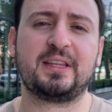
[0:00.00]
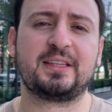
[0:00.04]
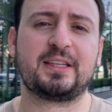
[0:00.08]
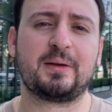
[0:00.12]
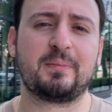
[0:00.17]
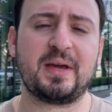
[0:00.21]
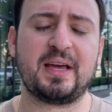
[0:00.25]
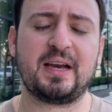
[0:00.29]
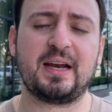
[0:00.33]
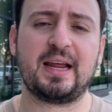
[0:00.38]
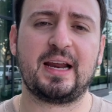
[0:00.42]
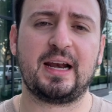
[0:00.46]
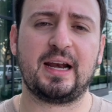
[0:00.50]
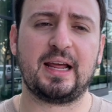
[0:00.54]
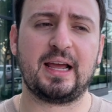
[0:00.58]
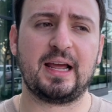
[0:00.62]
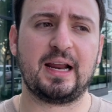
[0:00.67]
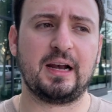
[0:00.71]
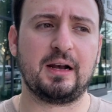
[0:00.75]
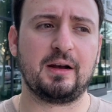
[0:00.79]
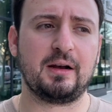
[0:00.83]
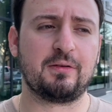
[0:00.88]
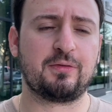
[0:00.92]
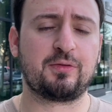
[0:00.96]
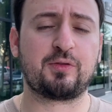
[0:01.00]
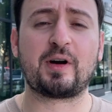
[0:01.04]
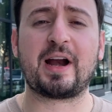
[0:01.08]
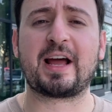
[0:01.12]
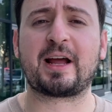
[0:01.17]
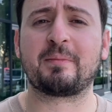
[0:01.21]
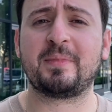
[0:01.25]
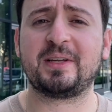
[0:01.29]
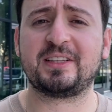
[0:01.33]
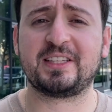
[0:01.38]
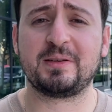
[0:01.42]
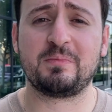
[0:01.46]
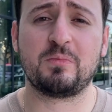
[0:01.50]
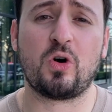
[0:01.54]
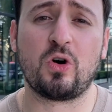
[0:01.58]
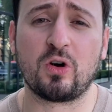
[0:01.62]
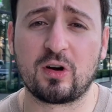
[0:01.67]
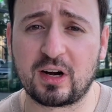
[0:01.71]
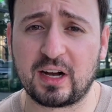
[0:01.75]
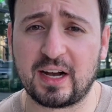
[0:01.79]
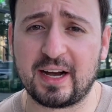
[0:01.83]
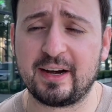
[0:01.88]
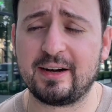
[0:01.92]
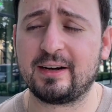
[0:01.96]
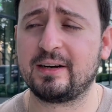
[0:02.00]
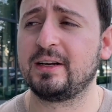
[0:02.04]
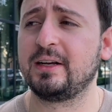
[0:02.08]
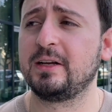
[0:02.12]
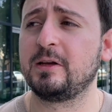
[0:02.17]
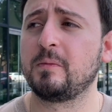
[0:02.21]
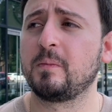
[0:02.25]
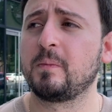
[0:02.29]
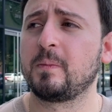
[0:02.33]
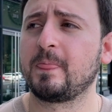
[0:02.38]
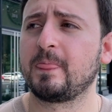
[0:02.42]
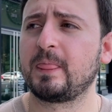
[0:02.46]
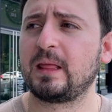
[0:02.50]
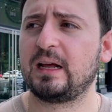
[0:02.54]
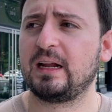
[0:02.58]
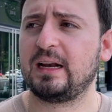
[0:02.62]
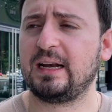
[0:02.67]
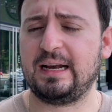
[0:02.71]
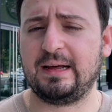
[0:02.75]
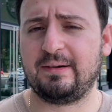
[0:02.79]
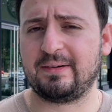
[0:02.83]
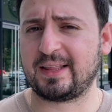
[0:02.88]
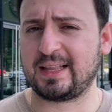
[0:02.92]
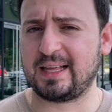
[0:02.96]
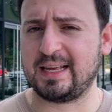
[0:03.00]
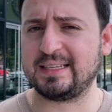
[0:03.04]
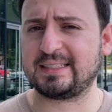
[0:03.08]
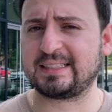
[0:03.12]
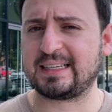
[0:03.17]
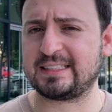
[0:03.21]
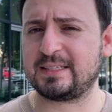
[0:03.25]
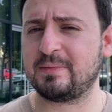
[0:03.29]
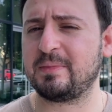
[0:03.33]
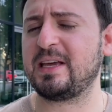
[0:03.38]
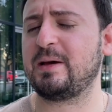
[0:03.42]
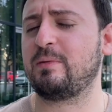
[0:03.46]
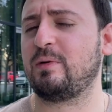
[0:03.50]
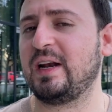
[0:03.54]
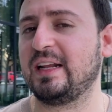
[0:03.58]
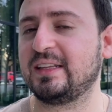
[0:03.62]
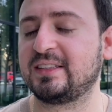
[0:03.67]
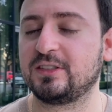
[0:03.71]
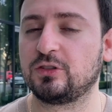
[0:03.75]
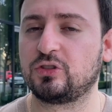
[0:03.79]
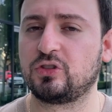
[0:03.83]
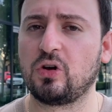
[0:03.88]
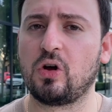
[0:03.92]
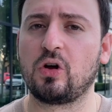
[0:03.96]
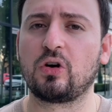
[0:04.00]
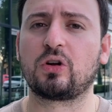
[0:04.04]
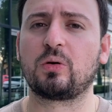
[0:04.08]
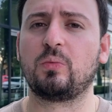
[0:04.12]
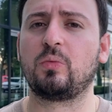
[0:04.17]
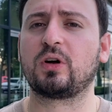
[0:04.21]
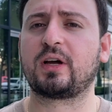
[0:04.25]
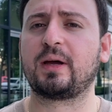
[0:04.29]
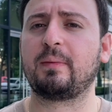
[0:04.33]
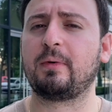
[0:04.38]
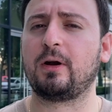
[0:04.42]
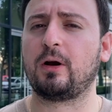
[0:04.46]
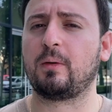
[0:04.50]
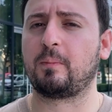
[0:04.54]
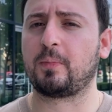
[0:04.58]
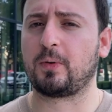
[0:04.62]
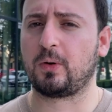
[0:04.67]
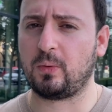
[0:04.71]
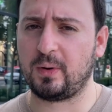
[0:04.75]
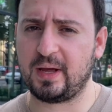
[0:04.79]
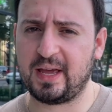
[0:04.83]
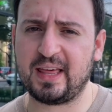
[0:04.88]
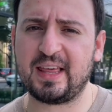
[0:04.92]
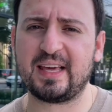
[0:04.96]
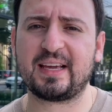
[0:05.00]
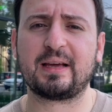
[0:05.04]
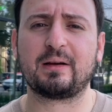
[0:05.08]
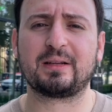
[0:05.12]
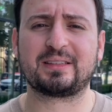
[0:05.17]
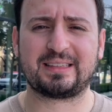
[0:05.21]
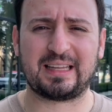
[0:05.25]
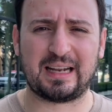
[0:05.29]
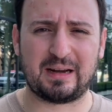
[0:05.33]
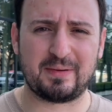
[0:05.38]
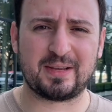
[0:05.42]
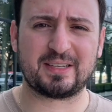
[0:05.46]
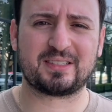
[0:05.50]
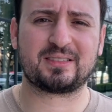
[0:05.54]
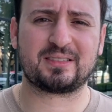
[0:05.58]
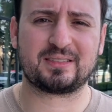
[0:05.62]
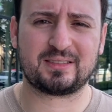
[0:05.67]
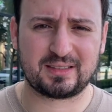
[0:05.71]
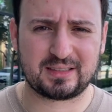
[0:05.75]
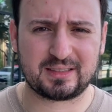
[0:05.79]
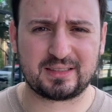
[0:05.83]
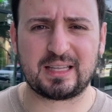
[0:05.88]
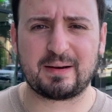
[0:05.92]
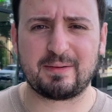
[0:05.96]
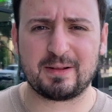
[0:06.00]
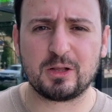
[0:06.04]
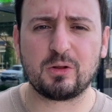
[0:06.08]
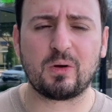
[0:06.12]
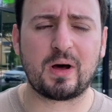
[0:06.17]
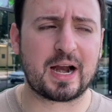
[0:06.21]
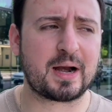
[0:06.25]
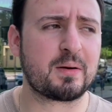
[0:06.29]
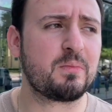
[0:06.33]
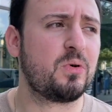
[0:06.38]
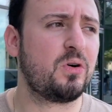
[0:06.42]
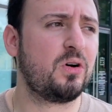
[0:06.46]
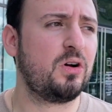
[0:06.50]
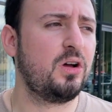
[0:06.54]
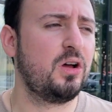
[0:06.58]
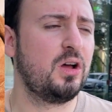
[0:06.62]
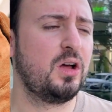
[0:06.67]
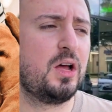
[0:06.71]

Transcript: también el, Fragment y Moncler La verdad es que se me llamó la atención, como que me lo probé y dije, tal vez, tal vez lo armo